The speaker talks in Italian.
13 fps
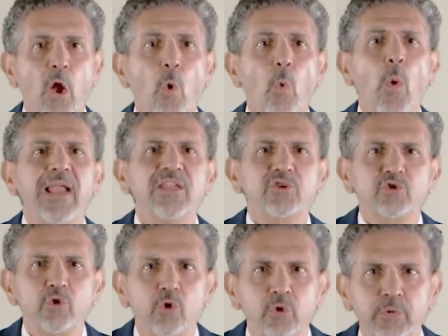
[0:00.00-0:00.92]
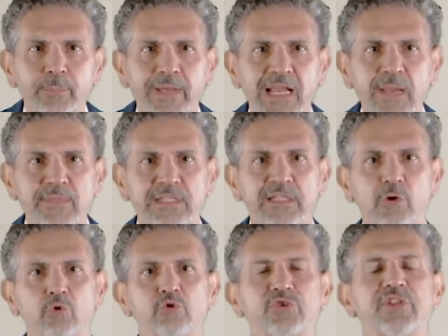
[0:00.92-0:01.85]
Quali sono i parametri da
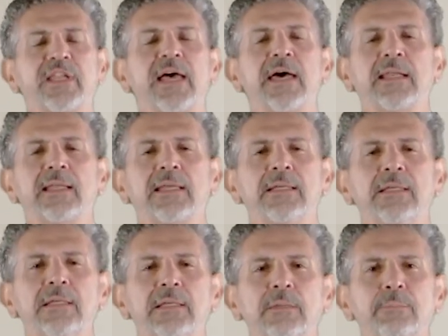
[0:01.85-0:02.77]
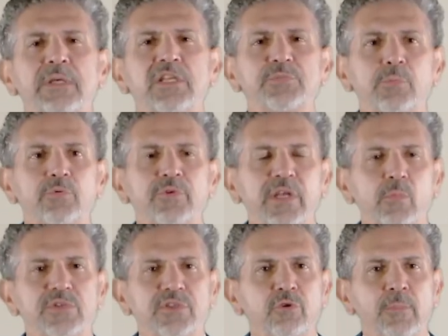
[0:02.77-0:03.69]
considerare per rispondere a
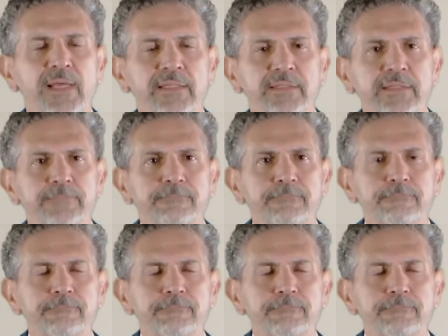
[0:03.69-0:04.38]
queste domande?